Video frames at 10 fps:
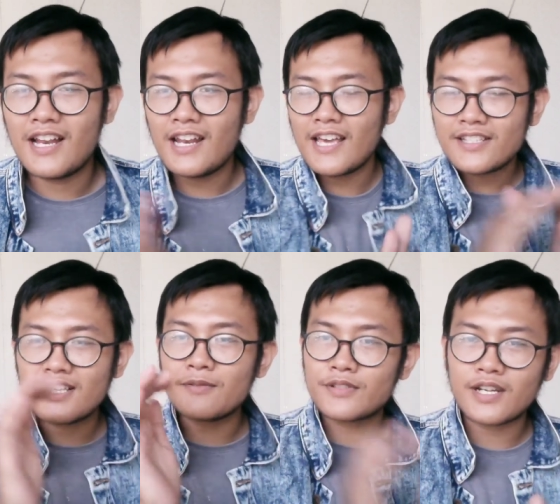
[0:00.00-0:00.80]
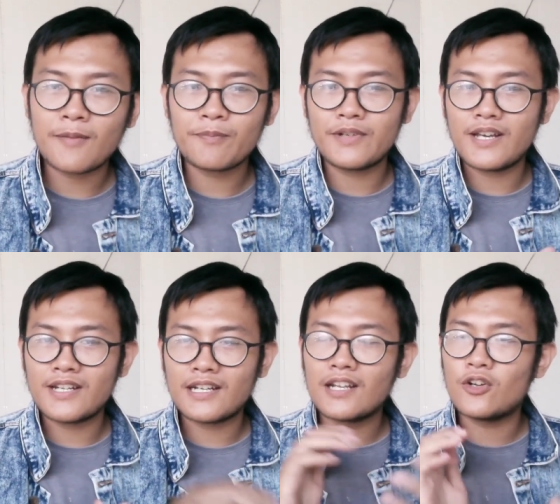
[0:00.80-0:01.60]
like, subscribe
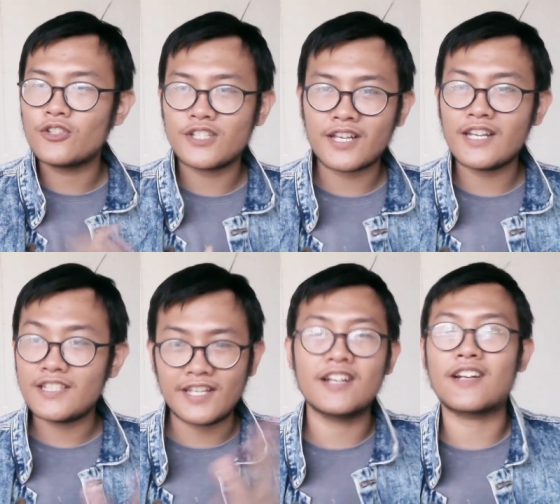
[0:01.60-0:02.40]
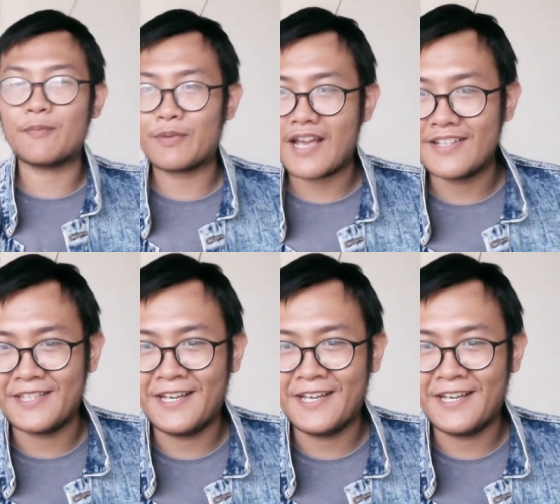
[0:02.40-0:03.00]
dan klik loncengnya di channel Repri aja